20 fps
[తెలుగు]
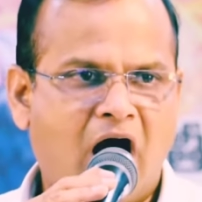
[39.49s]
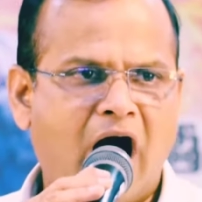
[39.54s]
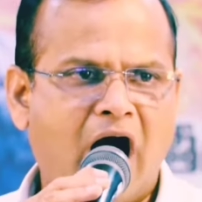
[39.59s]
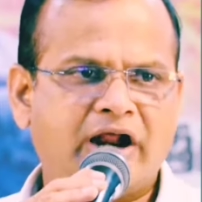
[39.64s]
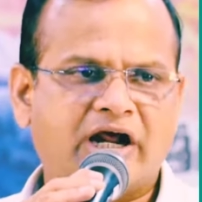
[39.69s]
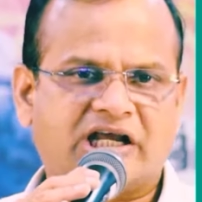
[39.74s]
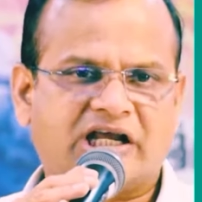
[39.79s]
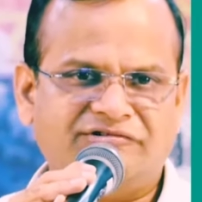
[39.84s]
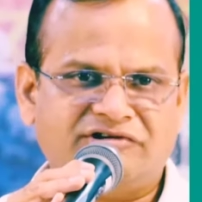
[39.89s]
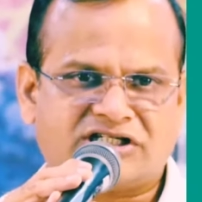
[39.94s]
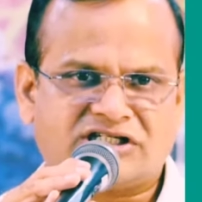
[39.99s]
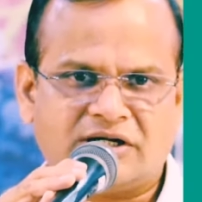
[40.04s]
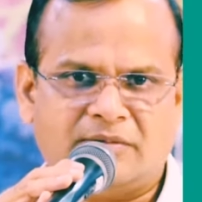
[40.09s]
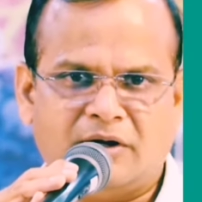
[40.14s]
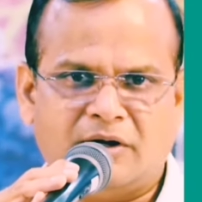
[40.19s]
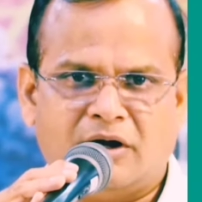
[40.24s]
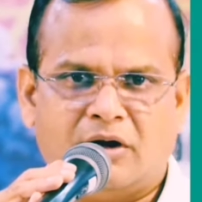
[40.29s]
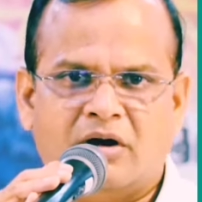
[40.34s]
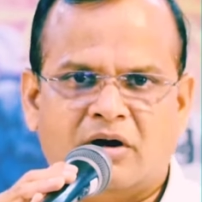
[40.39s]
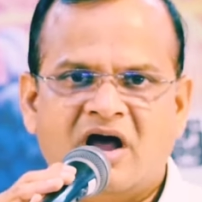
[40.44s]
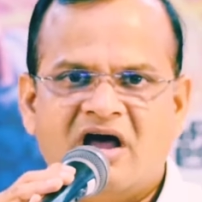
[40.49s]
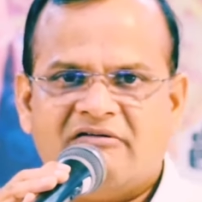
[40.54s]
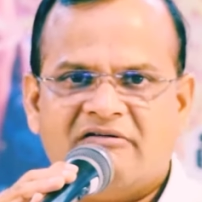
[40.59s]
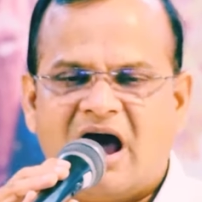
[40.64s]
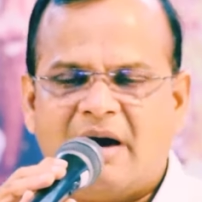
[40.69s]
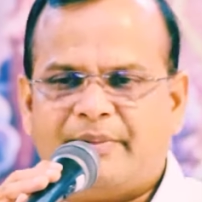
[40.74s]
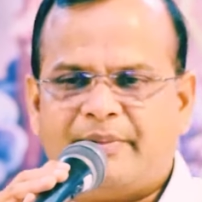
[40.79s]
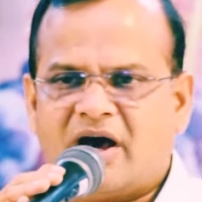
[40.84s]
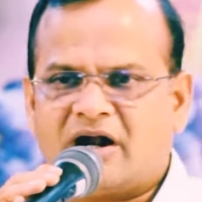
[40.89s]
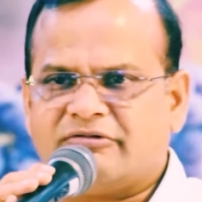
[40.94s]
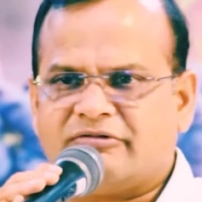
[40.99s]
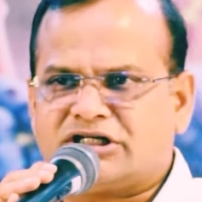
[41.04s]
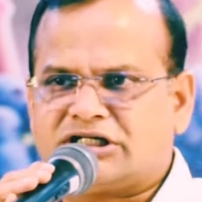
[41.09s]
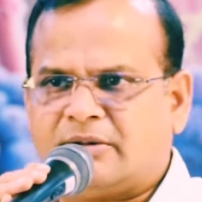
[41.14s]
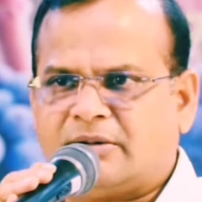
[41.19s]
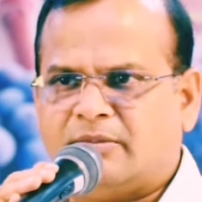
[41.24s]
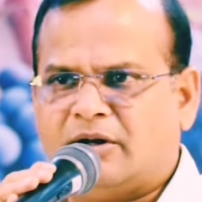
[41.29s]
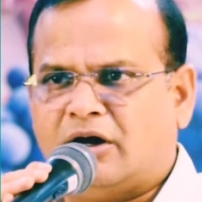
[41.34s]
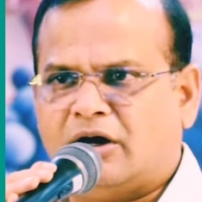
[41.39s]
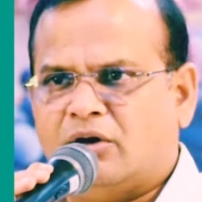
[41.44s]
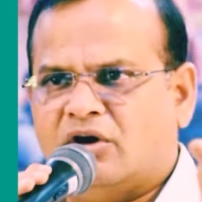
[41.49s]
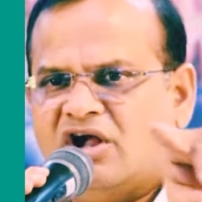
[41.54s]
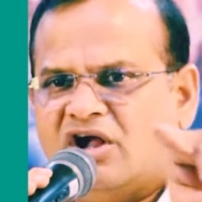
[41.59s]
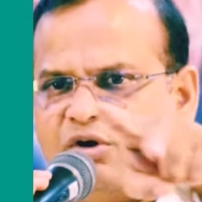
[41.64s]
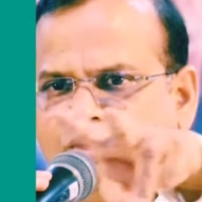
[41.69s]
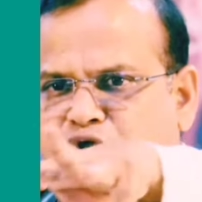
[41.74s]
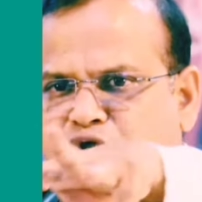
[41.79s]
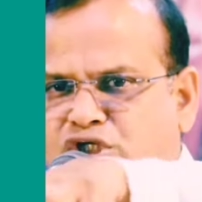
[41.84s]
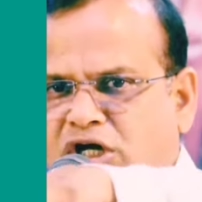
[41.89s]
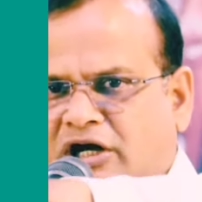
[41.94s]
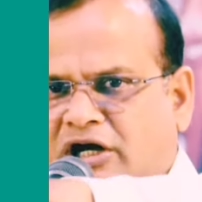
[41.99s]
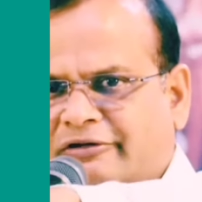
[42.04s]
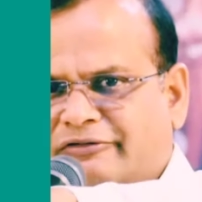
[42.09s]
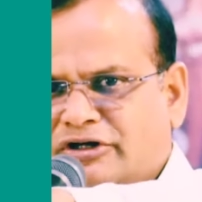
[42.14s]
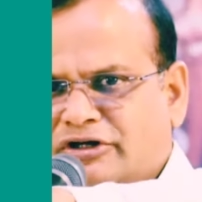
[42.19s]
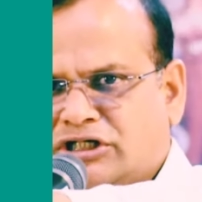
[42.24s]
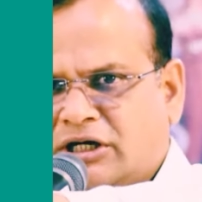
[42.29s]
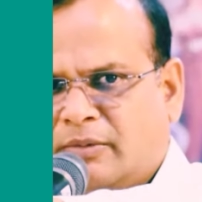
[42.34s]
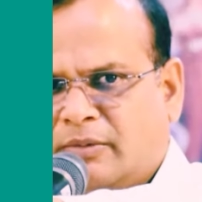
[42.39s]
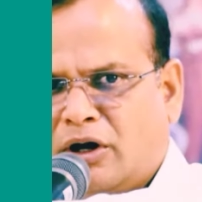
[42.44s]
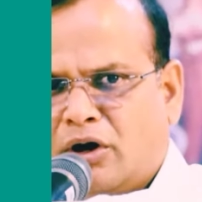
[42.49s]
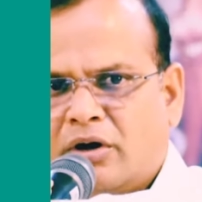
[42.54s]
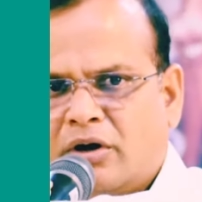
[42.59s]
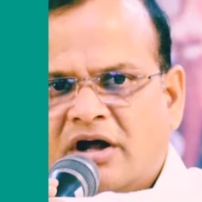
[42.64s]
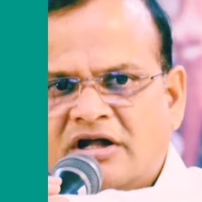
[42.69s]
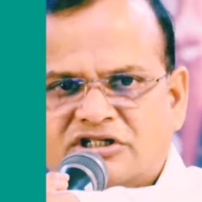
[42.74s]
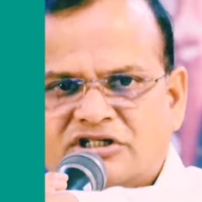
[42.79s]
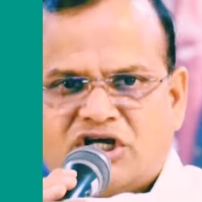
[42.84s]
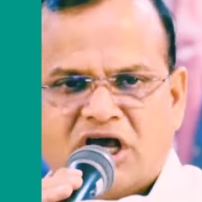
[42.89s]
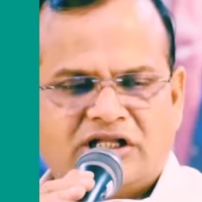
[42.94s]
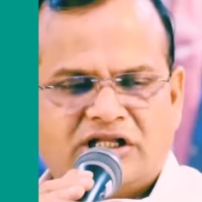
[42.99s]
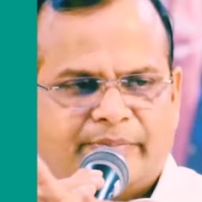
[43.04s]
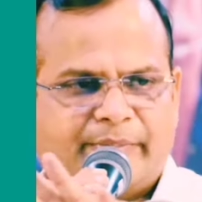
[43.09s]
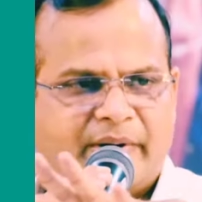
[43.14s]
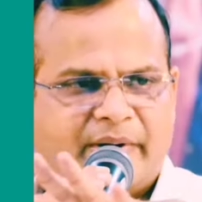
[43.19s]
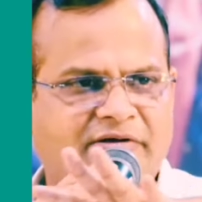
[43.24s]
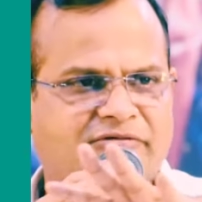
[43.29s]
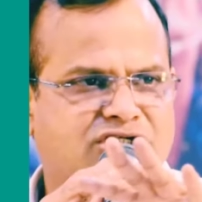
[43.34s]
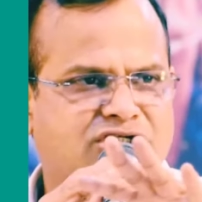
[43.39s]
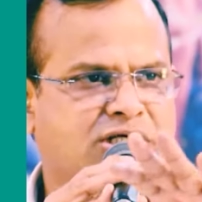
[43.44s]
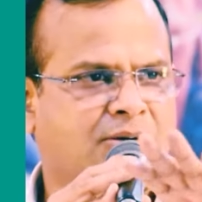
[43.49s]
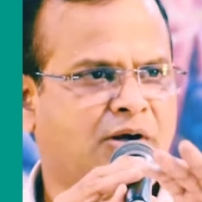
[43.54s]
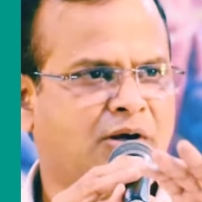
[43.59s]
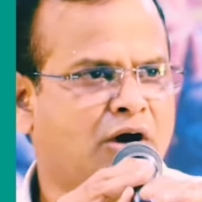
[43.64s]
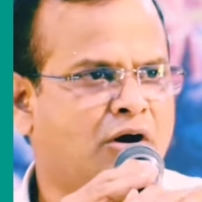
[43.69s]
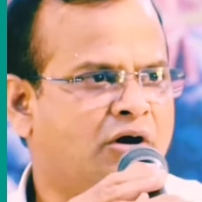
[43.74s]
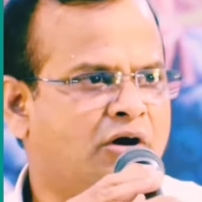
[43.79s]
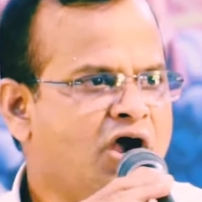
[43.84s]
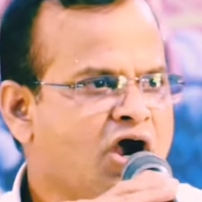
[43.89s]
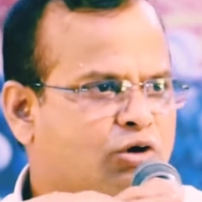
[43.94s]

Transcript: ఆరోగ్య విషయంలో వ్యాపార విషయంలో ఉద్యోగ విషయంలో చేతి పని విషయంలో